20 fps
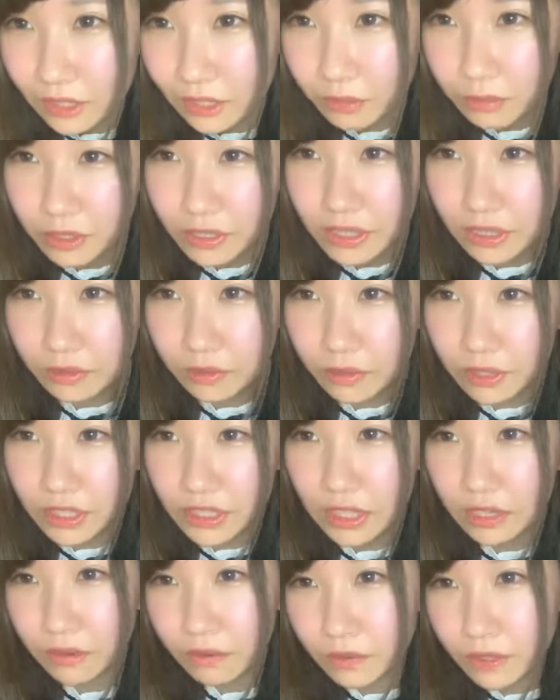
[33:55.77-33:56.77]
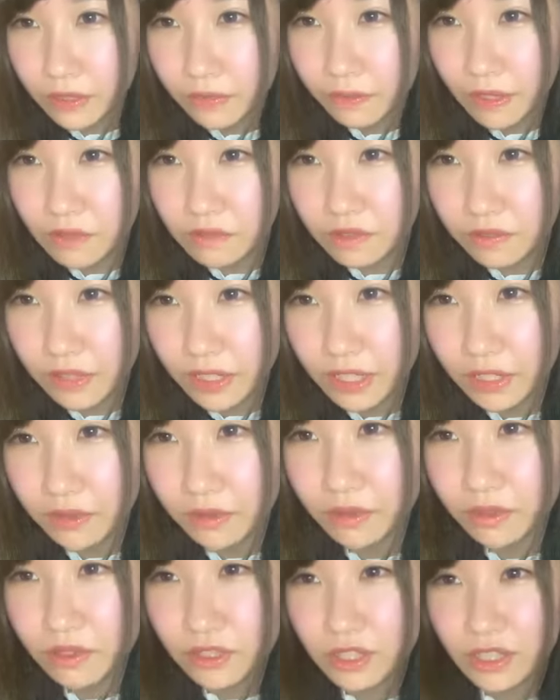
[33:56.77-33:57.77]
とめるさん、告知なら
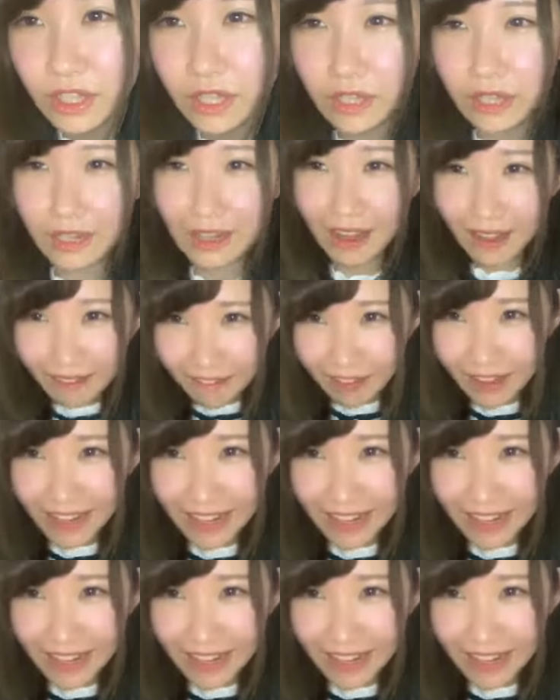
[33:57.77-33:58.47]
オンリーファイブファニコン通販から、ああ、ありがと